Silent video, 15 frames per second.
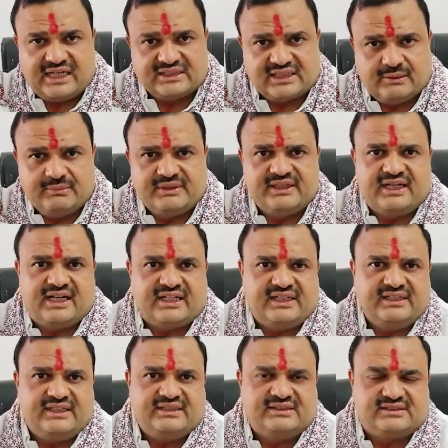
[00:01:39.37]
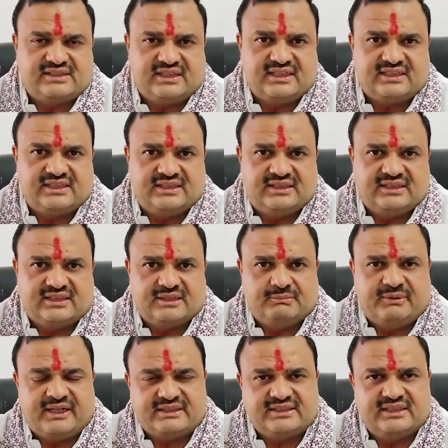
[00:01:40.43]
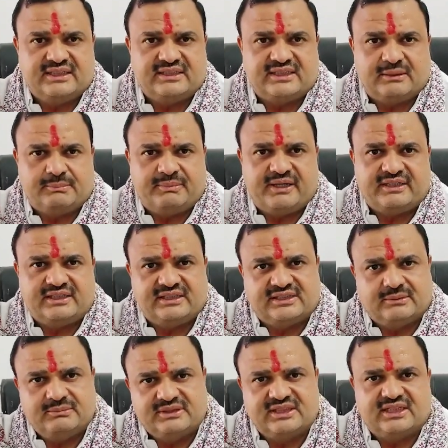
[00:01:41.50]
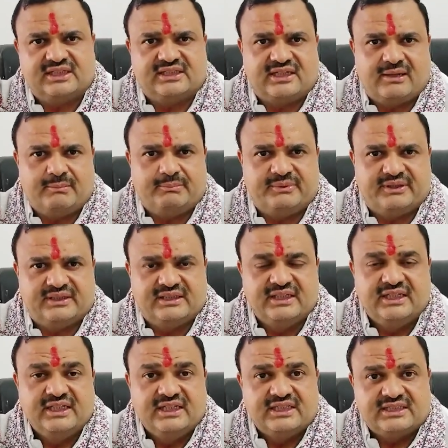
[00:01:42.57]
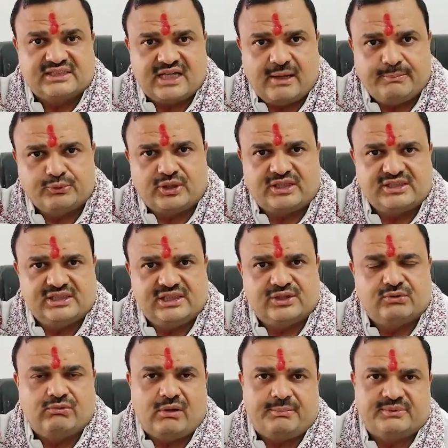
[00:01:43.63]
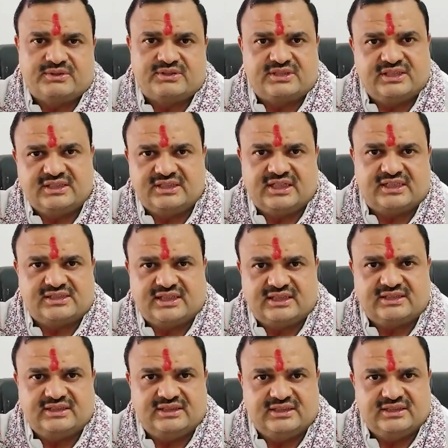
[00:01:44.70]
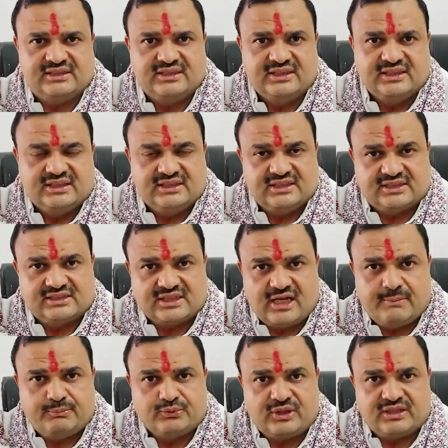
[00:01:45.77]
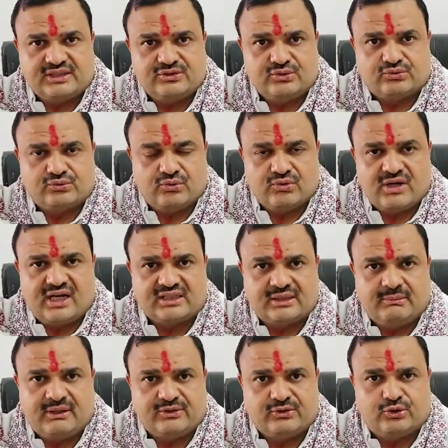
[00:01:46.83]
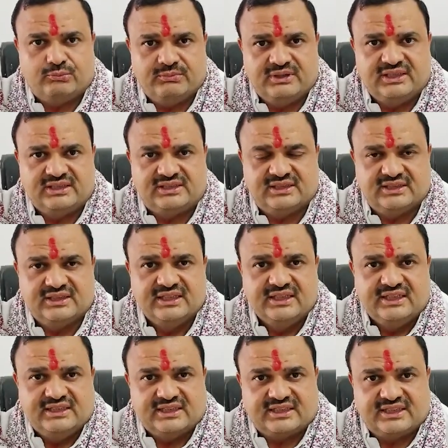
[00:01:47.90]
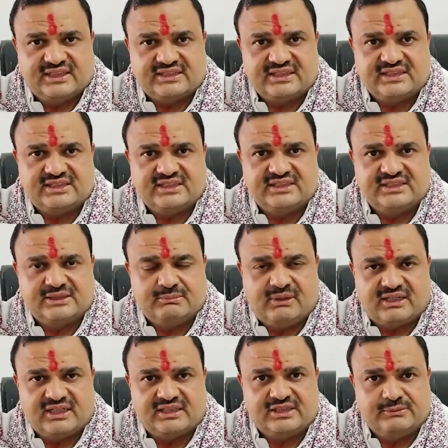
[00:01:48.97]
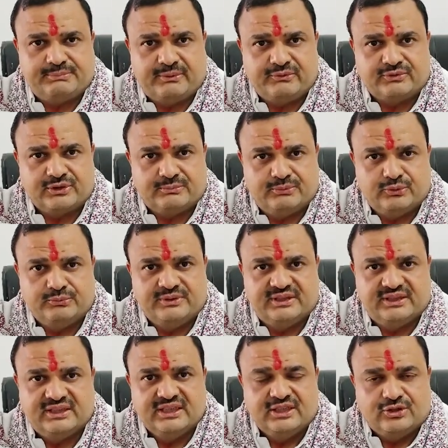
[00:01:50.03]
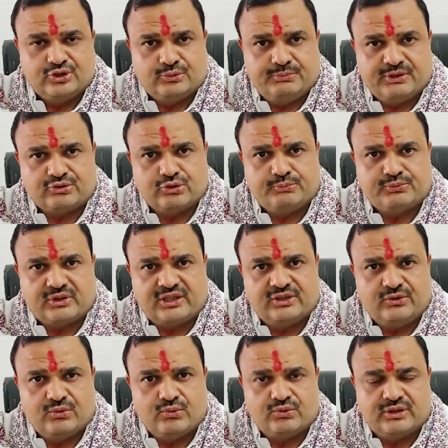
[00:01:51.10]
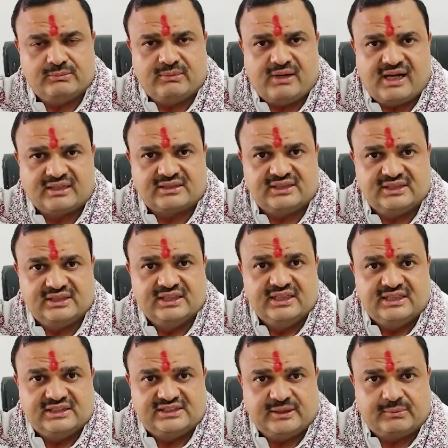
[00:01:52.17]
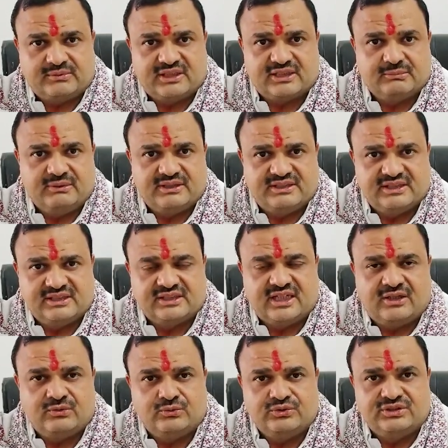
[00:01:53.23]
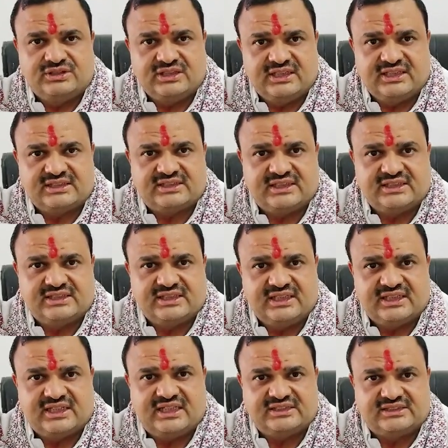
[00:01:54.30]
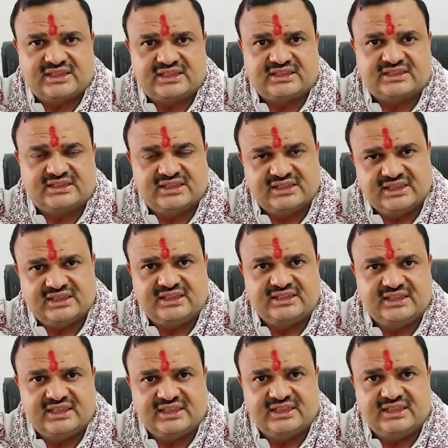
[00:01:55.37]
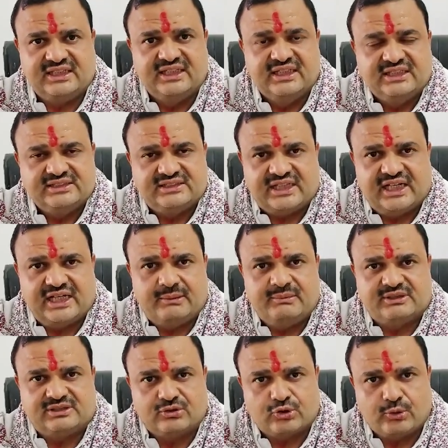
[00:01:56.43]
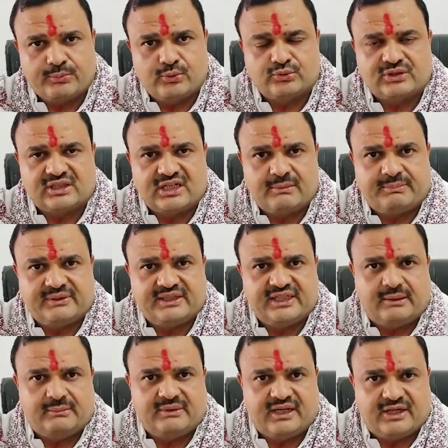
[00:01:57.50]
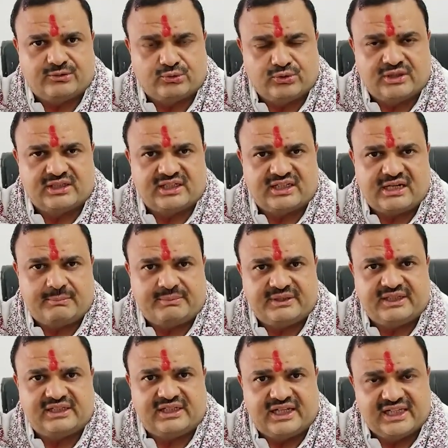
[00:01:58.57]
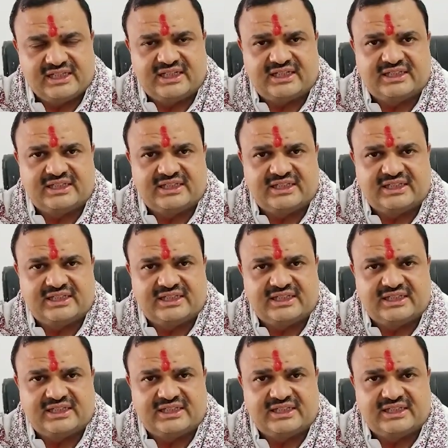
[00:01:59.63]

आज खबरें आ रही है इस तरह की कि भारतीय जनता पार्टी समीक्षा के नाम पर सापुरा ज़िले को वापस छीनना चाहती है ये सापुरा की जो सौगात हमारे को मिली थी ये केसरी सिंह जी भारत की पवित्र भूमि जो बरसों पुरानी लोगों की मांग थी जब तक मैं जिंदा हूँ इस ज़िले से ज़िले का स्टेटस छीनने नहीं देंगे चाहे हमें सड़कों पर उतरना पड़े हमें आंदोलन करना पड़े लड़ाई